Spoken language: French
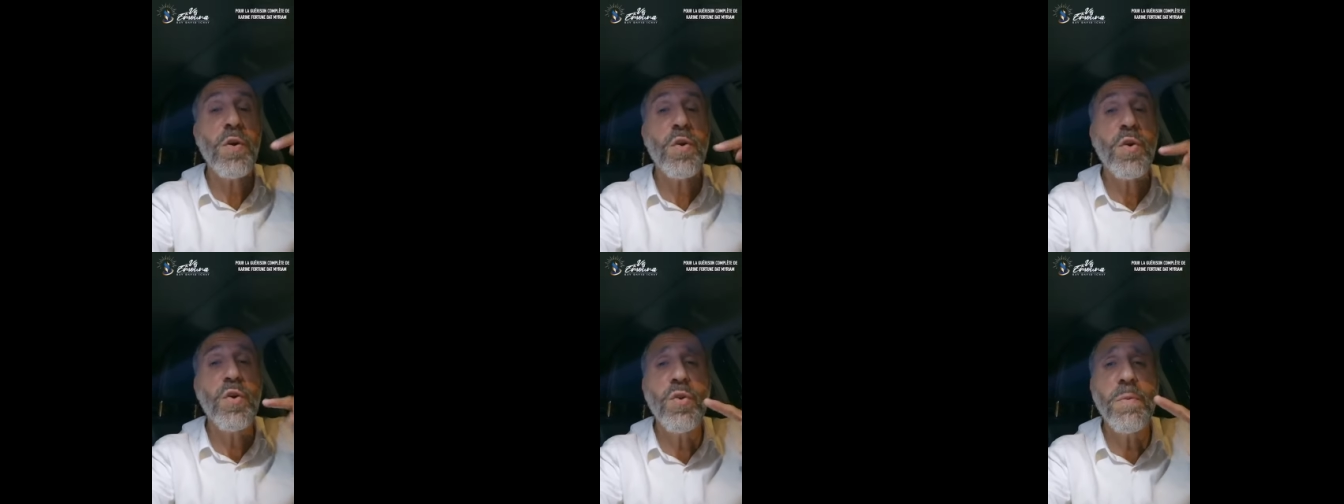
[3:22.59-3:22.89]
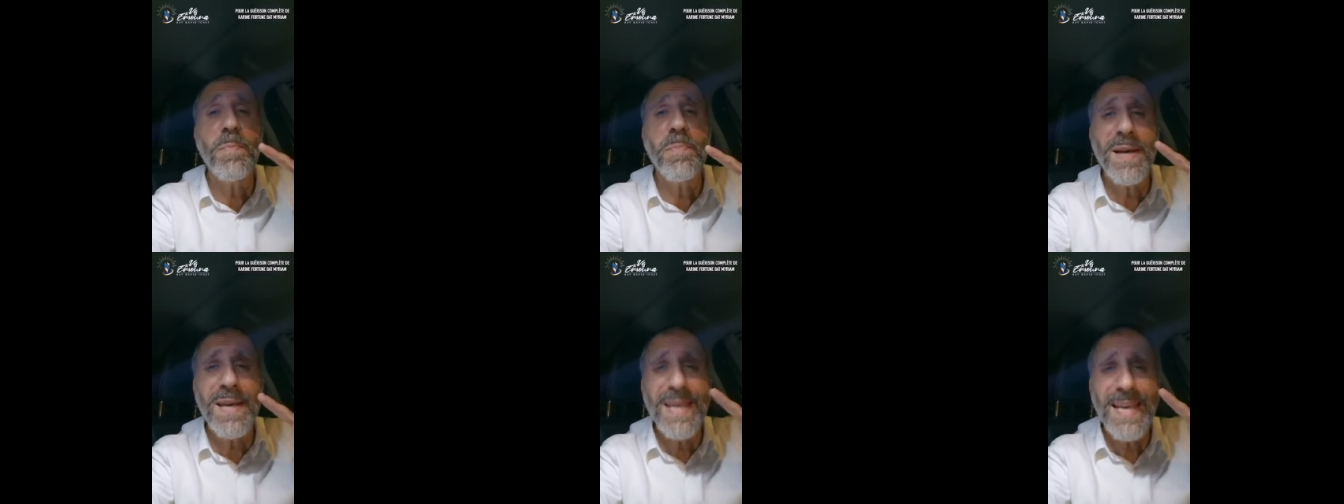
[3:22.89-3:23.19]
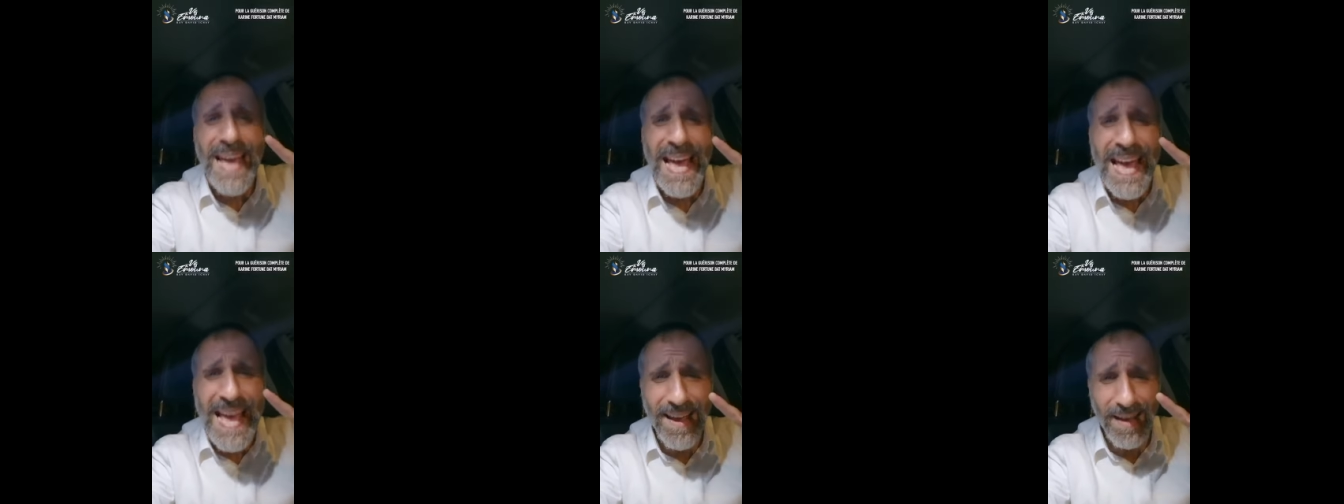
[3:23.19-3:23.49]
que nos
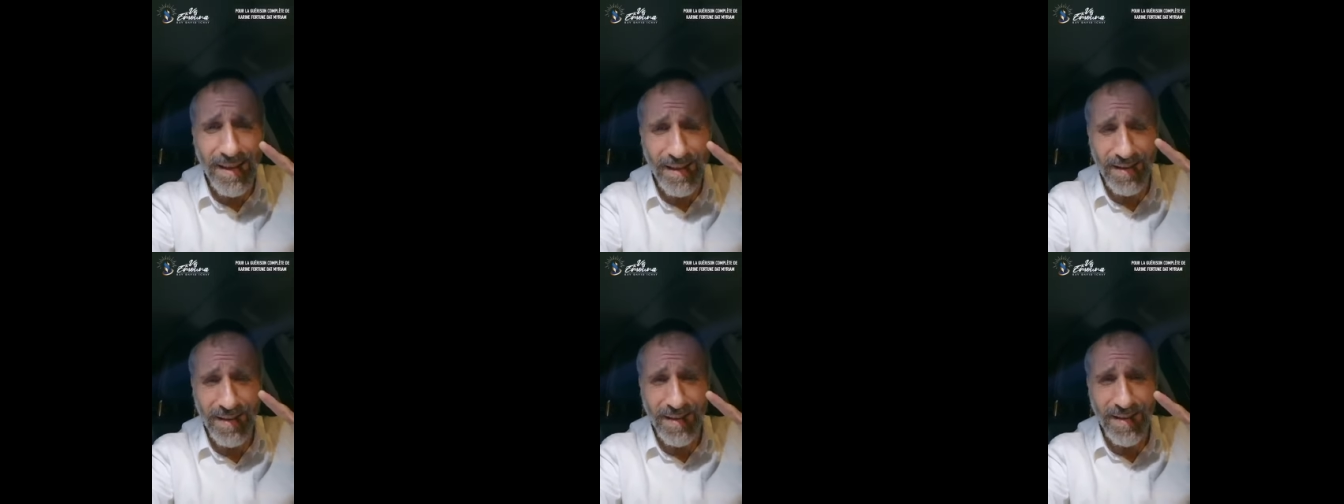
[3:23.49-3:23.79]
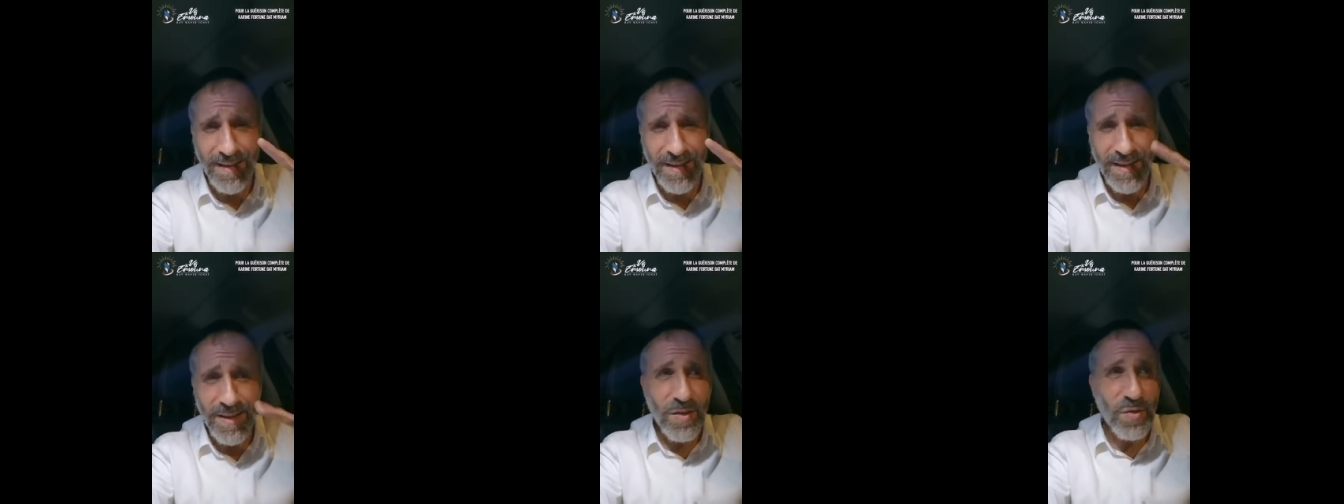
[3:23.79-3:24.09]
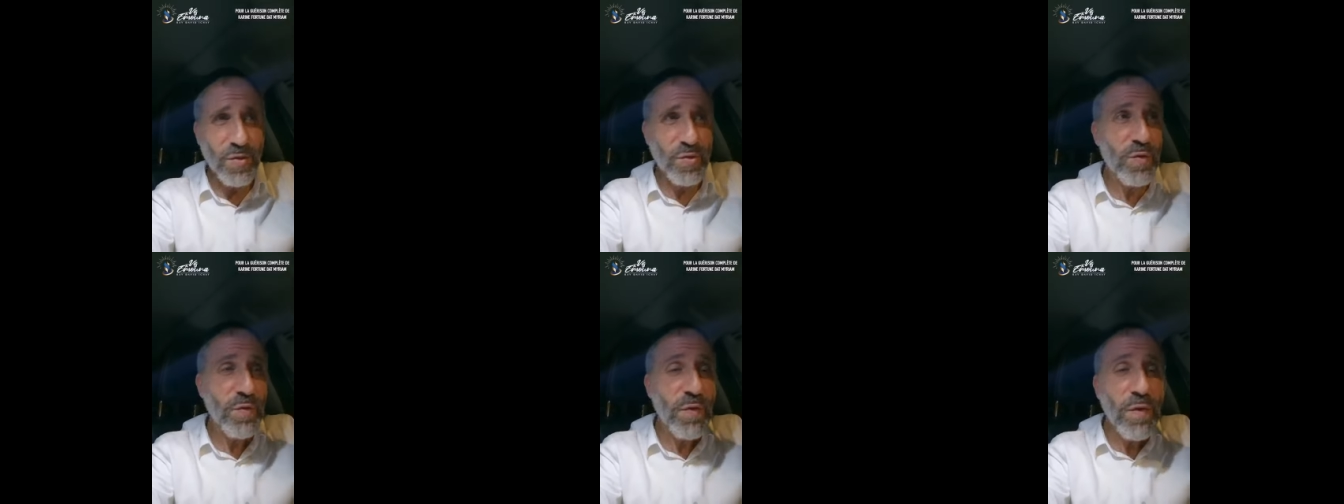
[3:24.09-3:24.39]
prières
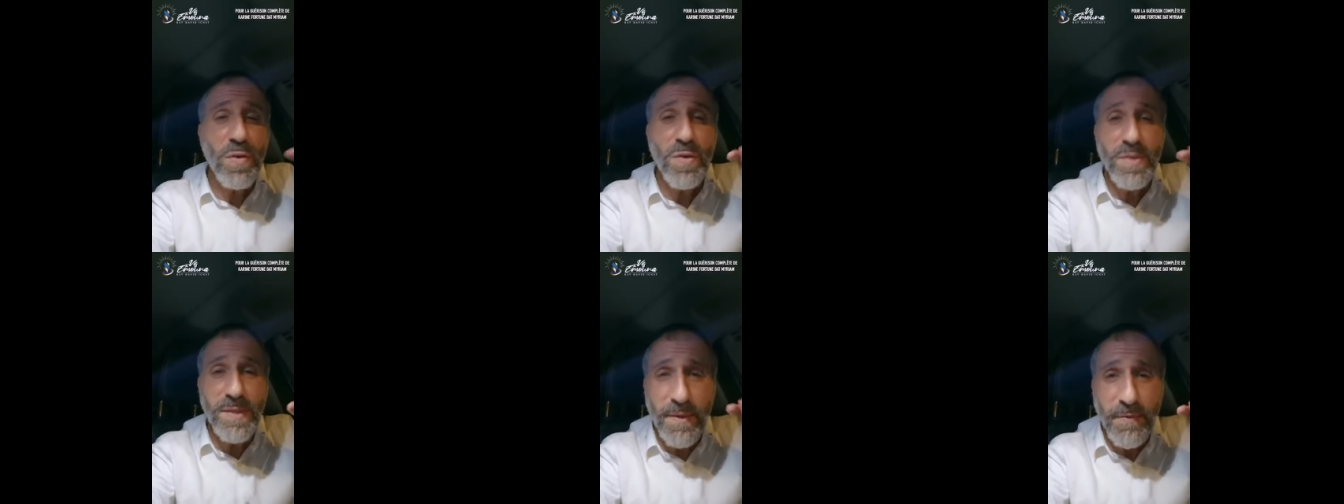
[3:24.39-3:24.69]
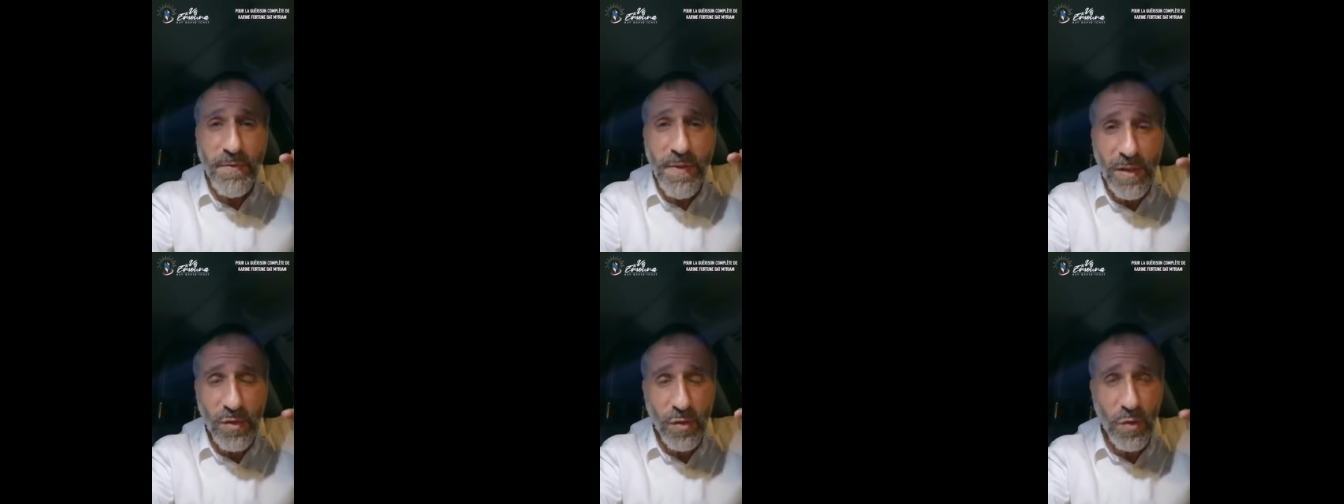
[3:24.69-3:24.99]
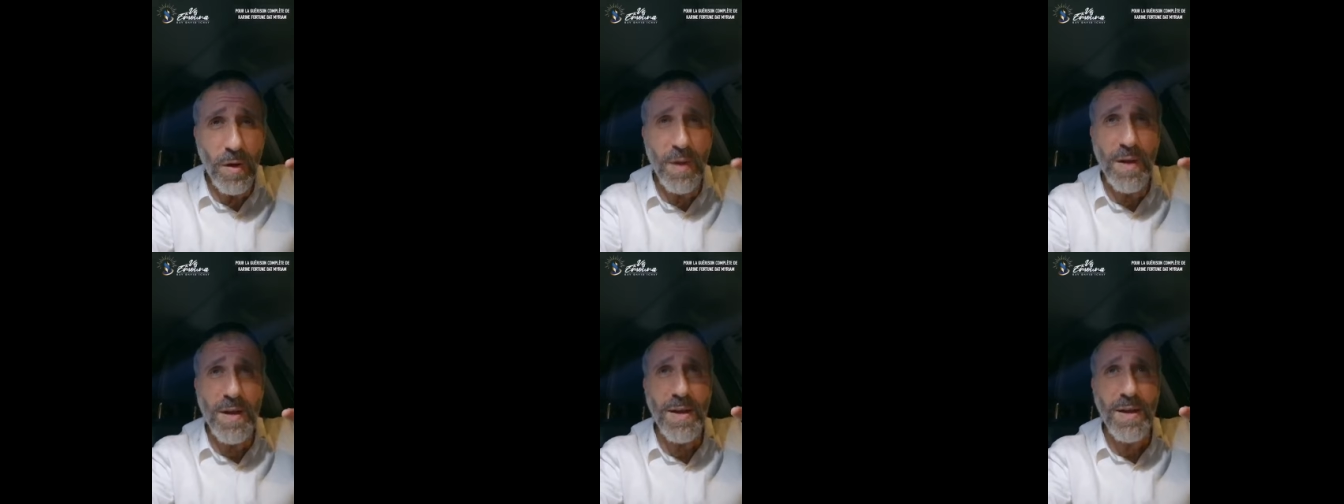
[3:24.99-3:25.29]
devant le Sefer
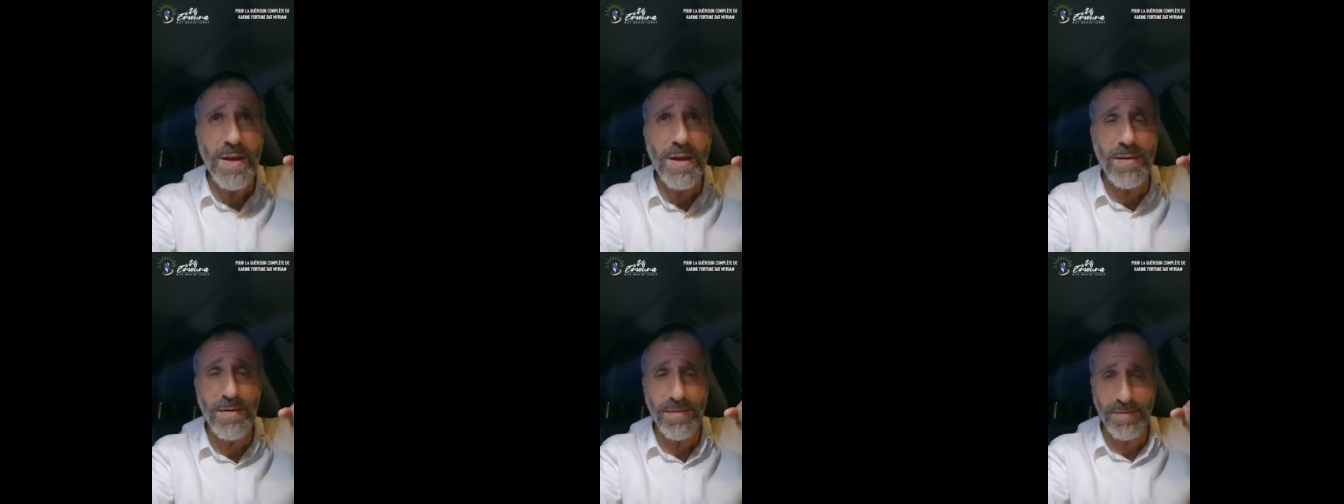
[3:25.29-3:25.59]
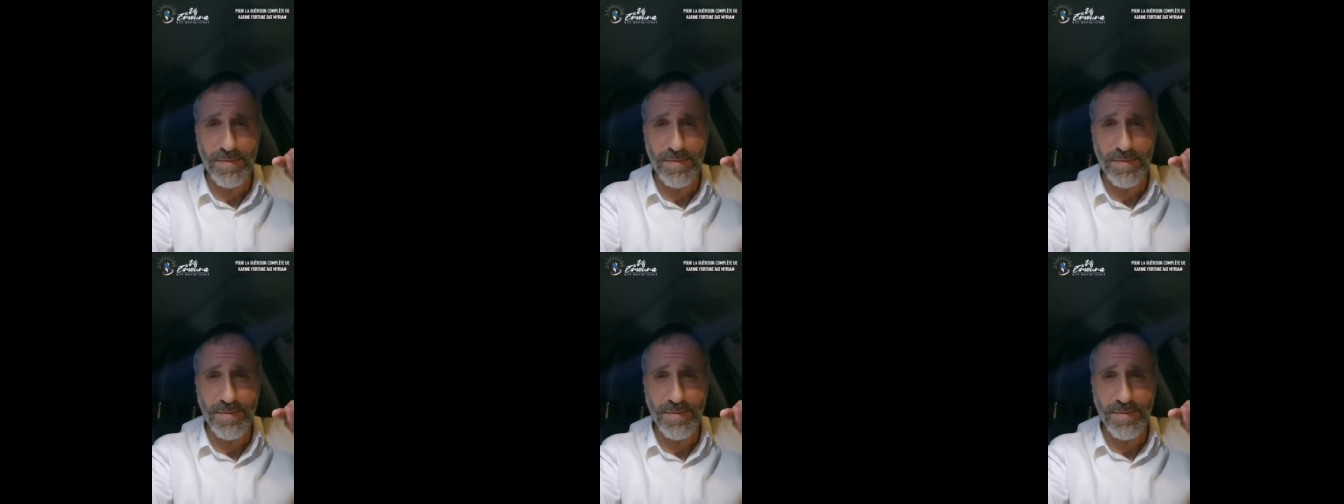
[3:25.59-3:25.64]
Torah,